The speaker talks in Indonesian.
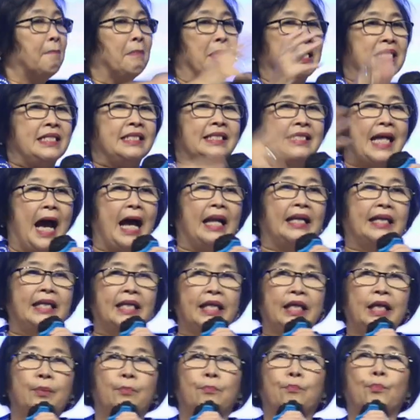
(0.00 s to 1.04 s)

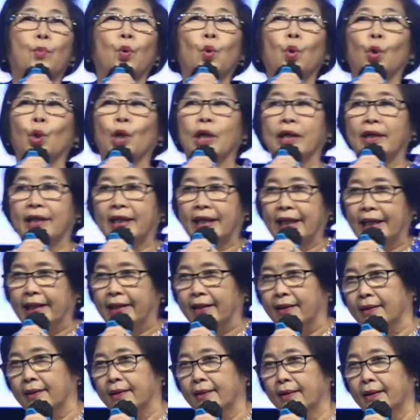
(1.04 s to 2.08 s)
menjadi
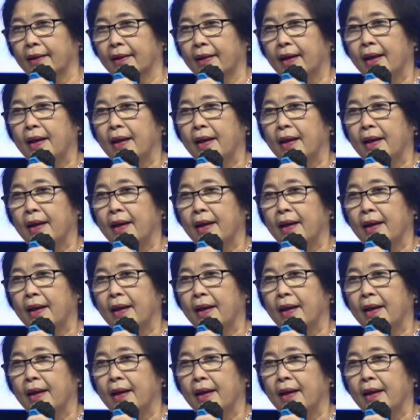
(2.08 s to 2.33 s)
mungkin